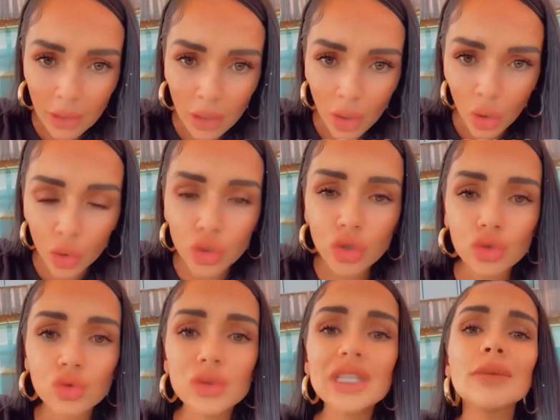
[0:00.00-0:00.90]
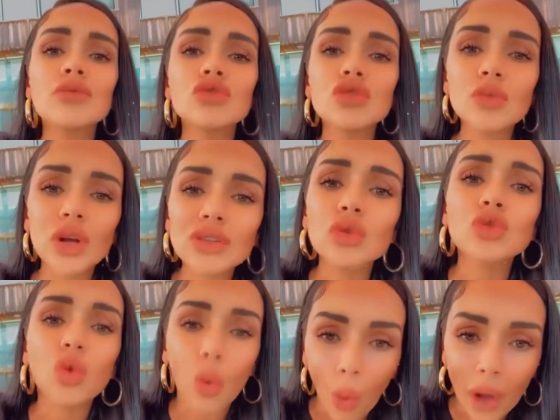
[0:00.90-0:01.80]
Aujourd'hui, les musulmans, ils ont le
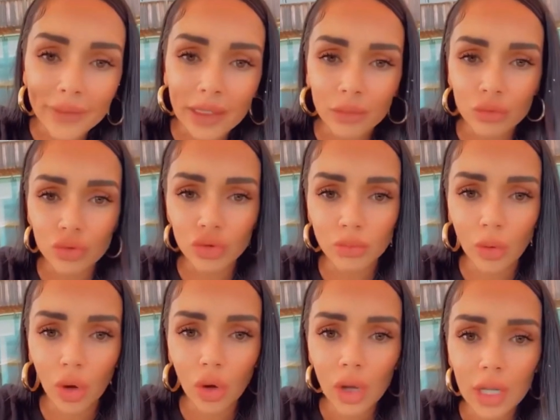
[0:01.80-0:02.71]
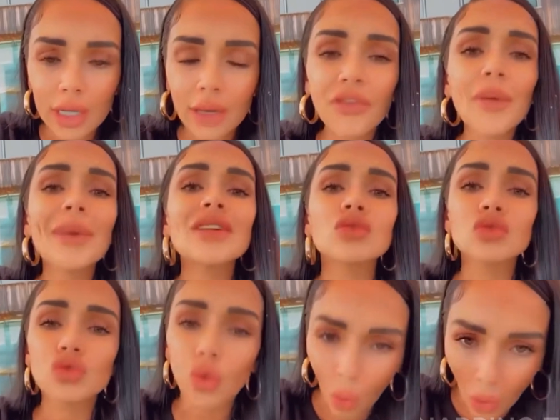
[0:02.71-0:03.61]
droit d'être musulmans. Les femmes, elles ont le
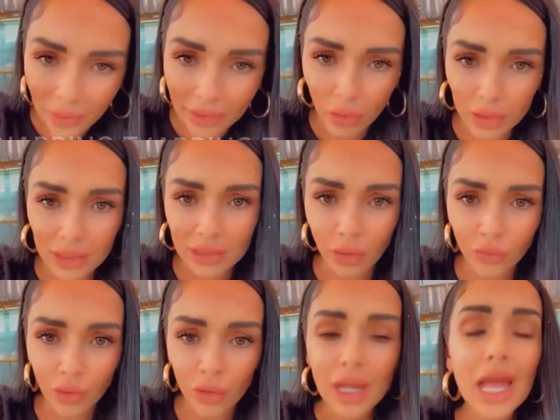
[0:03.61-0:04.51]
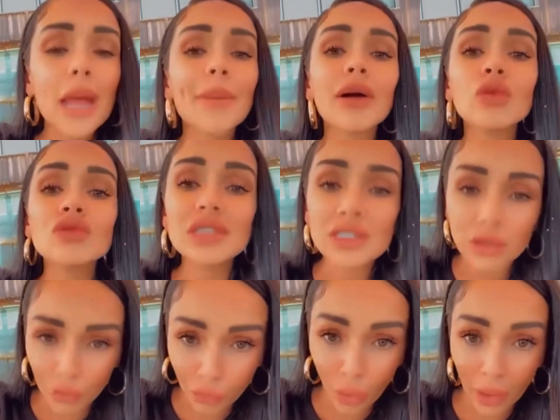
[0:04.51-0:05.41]
droit d'avoir des enfants. Et par contre, ces
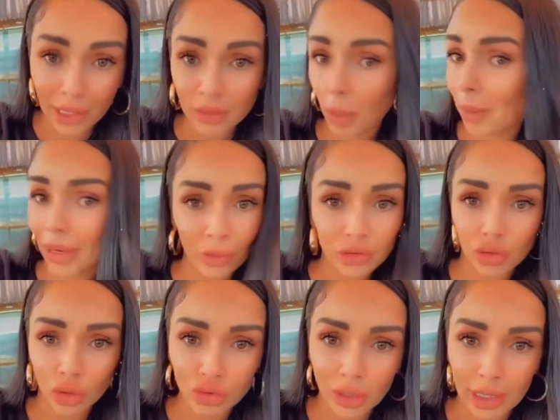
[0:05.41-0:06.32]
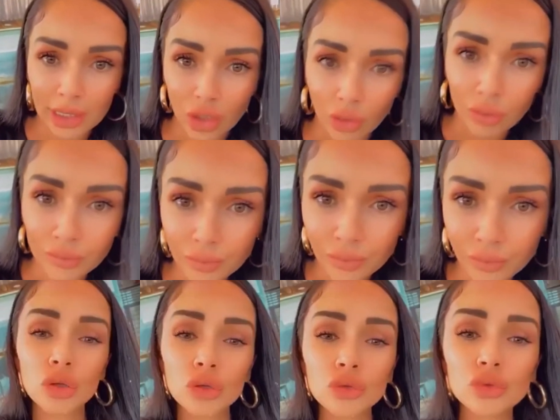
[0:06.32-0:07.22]
enfoirés, ils n'ont pas le droit de torturer les gens.
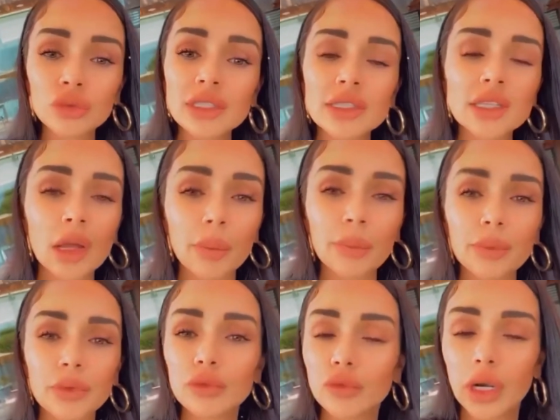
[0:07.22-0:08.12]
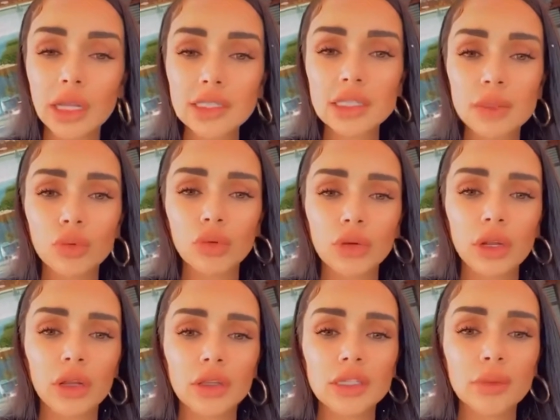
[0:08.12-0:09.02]
Donc c'est simple, voilà, c'est pour,
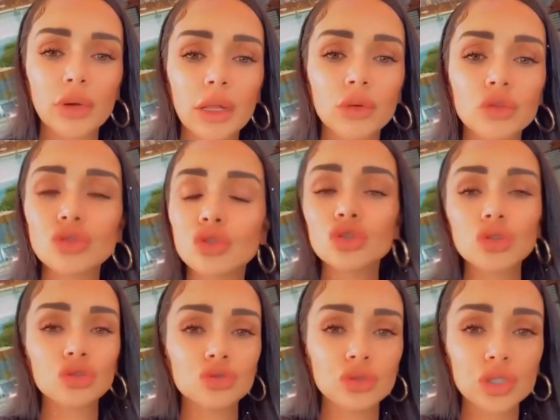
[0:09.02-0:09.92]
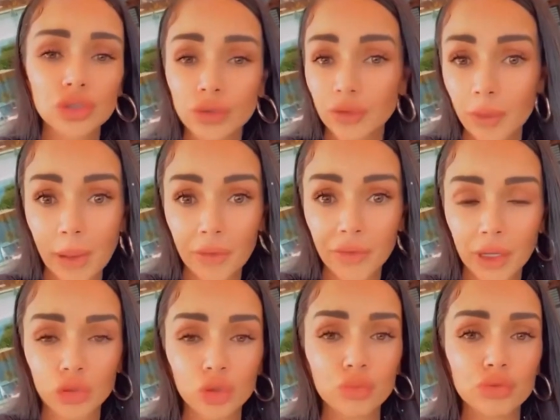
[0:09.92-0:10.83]
la, pour la cause qu'aujourd'hui je ne vais pas faire
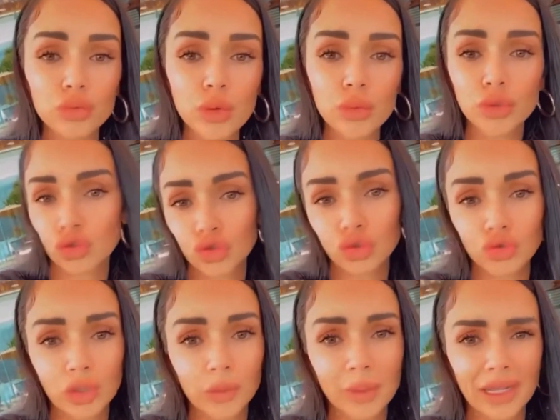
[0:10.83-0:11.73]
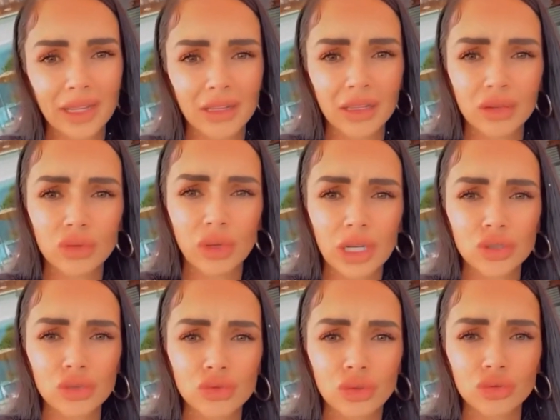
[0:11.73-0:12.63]
de pub parce que je ne souhaite pas gagner de
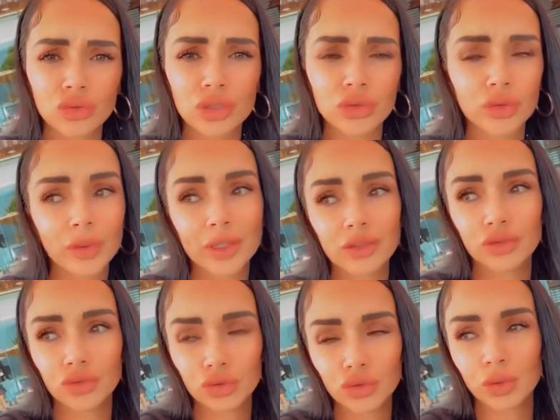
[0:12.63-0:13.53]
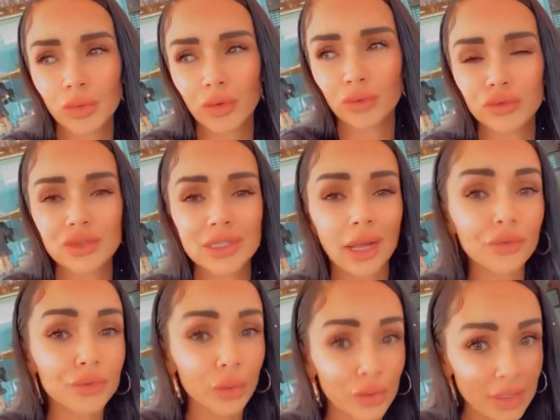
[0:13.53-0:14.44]
l'argent aujourd'hui, je souhaite justement vous
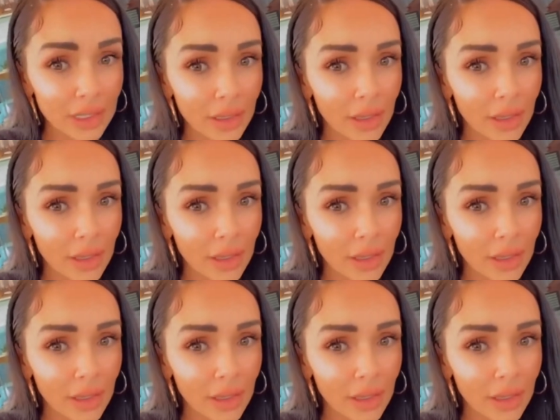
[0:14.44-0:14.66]
influencer